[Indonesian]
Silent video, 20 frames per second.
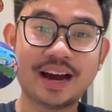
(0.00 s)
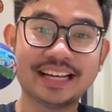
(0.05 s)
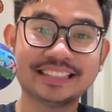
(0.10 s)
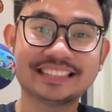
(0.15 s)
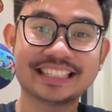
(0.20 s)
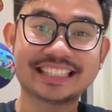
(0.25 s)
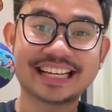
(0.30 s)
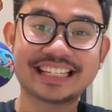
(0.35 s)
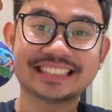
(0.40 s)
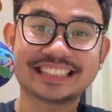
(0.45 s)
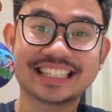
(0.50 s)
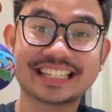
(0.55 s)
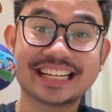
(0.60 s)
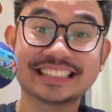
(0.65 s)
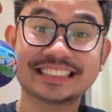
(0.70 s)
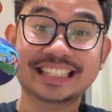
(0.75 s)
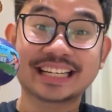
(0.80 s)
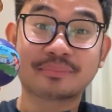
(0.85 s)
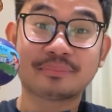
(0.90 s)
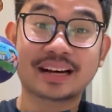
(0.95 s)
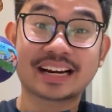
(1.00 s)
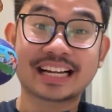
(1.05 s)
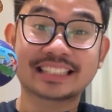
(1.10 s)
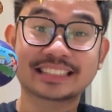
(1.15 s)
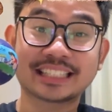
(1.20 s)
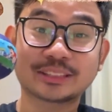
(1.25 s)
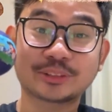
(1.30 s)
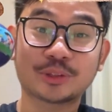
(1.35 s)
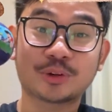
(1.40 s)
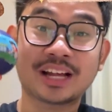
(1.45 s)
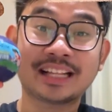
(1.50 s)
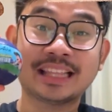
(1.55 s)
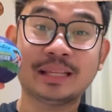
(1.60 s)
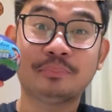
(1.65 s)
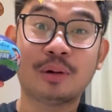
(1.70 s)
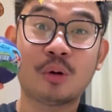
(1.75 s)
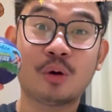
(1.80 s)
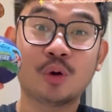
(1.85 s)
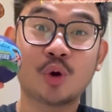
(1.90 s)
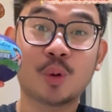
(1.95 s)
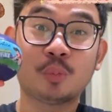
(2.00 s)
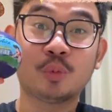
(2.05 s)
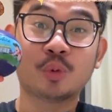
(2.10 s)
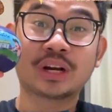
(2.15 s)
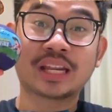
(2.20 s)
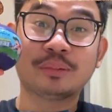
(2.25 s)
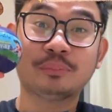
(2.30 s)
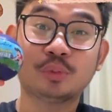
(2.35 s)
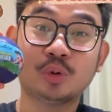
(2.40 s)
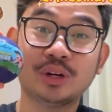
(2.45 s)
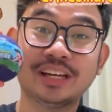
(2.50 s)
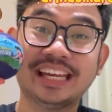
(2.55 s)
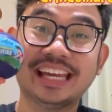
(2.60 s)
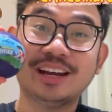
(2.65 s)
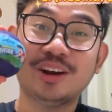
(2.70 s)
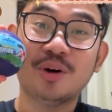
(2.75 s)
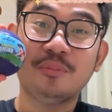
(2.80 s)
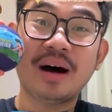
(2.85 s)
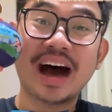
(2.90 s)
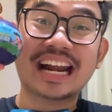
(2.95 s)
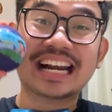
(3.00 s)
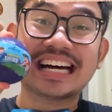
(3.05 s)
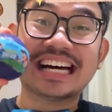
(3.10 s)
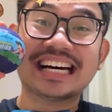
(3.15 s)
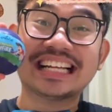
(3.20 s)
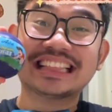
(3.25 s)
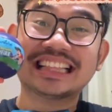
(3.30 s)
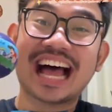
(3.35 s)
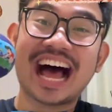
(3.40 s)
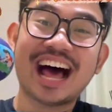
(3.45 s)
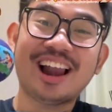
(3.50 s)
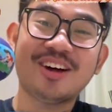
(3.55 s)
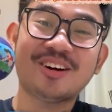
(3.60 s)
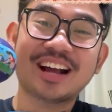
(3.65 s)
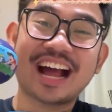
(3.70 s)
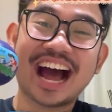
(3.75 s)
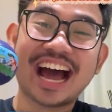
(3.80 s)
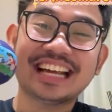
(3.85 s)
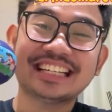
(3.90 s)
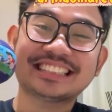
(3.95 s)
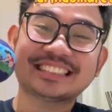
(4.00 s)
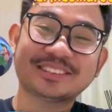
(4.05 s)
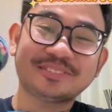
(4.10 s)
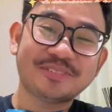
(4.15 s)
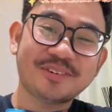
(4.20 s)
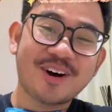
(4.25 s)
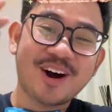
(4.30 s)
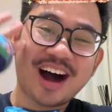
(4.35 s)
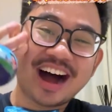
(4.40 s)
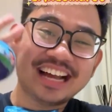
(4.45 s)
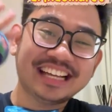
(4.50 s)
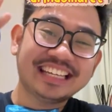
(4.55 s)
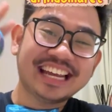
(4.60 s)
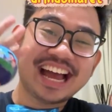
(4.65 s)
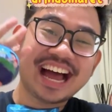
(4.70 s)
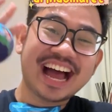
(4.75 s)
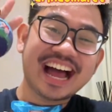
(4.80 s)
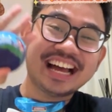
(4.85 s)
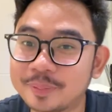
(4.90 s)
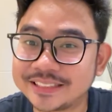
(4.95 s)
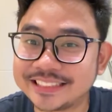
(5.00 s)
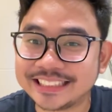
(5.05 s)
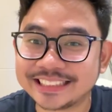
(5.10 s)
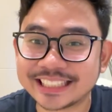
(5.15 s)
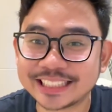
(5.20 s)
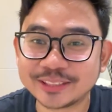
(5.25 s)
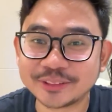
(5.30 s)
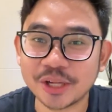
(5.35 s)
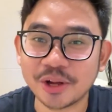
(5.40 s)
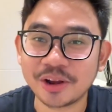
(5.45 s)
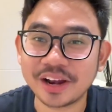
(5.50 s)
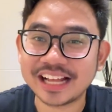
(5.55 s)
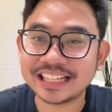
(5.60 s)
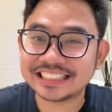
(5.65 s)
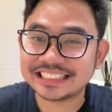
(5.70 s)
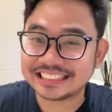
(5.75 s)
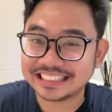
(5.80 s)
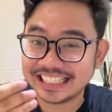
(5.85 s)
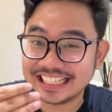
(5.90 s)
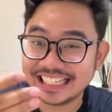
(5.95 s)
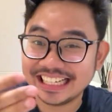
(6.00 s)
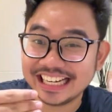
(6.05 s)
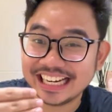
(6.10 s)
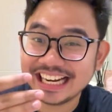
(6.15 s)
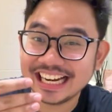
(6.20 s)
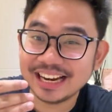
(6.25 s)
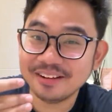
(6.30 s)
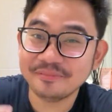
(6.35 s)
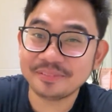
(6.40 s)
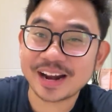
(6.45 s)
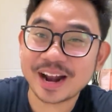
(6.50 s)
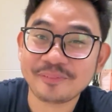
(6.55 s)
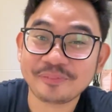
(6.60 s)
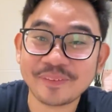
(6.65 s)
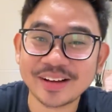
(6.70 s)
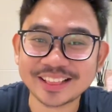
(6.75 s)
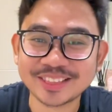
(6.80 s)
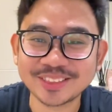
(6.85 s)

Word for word: Cobain eh, jajanan-jajanan serba rasa coklat di bawah 20 ribu di Indomaret. Halo guys semuanya. Pecinta coklat sini merapat